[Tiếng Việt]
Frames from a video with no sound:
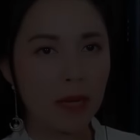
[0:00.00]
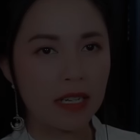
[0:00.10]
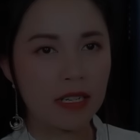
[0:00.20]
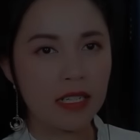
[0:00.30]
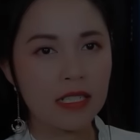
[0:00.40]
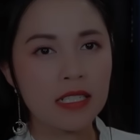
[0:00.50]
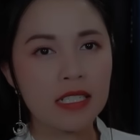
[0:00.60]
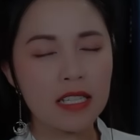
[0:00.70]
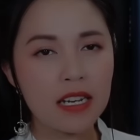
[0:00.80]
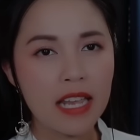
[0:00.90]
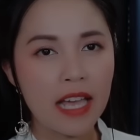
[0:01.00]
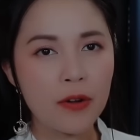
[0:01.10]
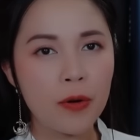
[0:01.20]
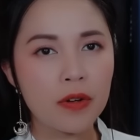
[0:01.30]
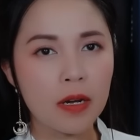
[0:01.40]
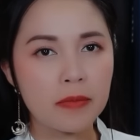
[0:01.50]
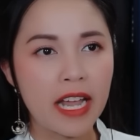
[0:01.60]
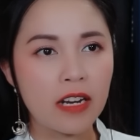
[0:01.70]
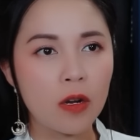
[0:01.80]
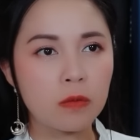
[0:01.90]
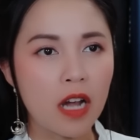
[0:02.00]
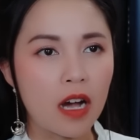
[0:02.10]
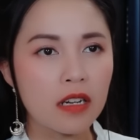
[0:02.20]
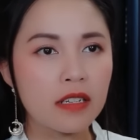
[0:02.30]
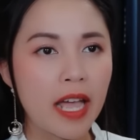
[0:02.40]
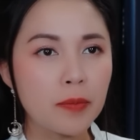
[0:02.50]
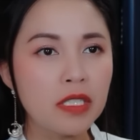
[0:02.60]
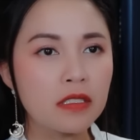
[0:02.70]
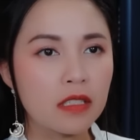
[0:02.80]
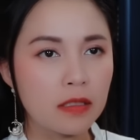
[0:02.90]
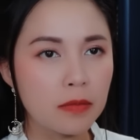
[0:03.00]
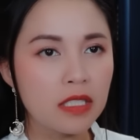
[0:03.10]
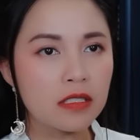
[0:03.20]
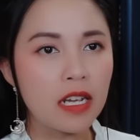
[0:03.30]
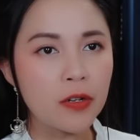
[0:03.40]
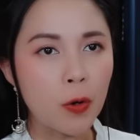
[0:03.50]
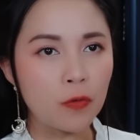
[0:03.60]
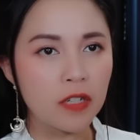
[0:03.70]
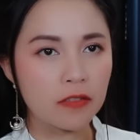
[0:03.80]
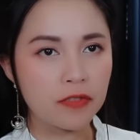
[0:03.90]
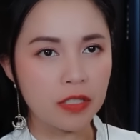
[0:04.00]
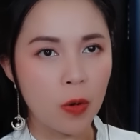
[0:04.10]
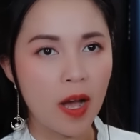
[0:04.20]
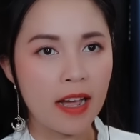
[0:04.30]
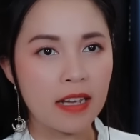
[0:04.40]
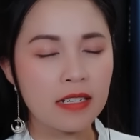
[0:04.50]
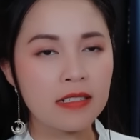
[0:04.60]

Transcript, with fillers: Bạch, tên Gia Nô cầm đèn lồng đỏ đang bước từng bước đến khu vực vườn hoa.